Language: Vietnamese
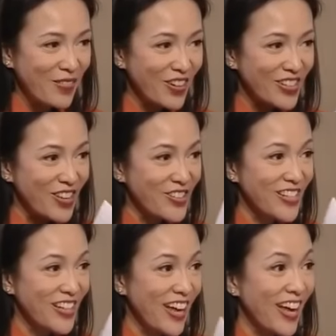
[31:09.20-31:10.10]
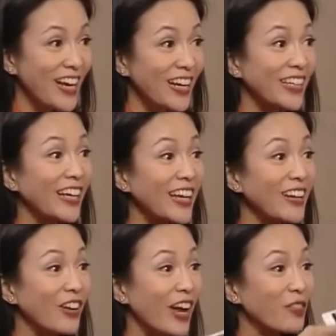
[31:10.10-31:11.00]
Nhưng mà trước tiên á, anh đọc
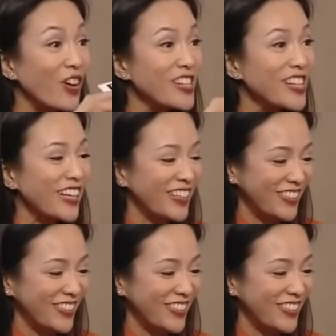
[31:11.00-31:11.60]
sơ bản hợp đồng này